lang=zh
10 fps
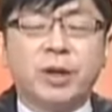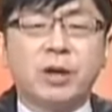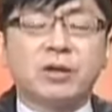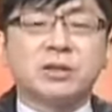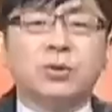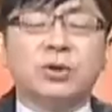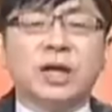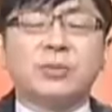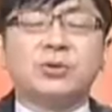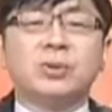报告老师，我
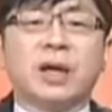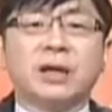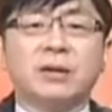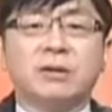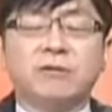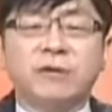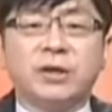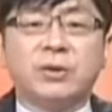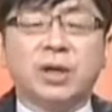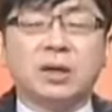回答不出来。
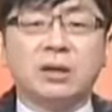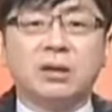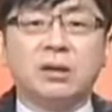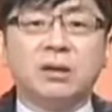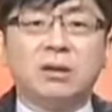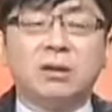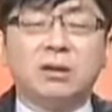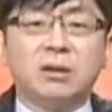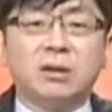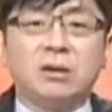废话，
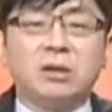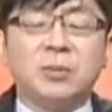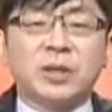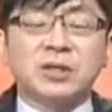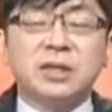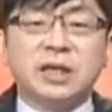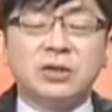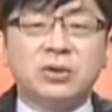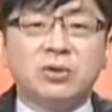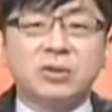那表示你
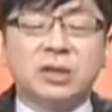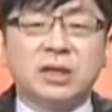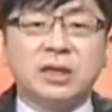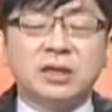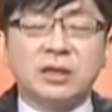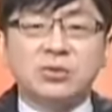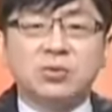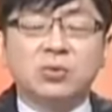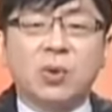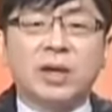研究的东西跟你操
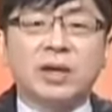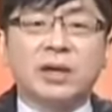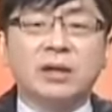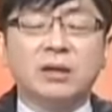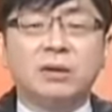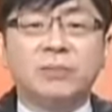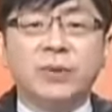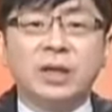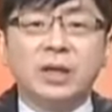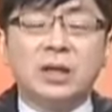作无关呐。
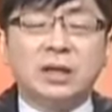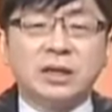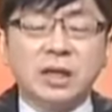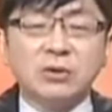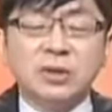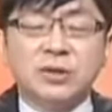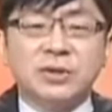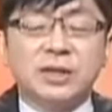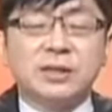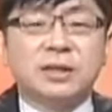你的操作只
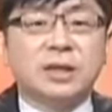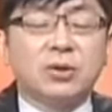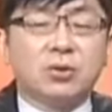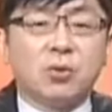有一件事跟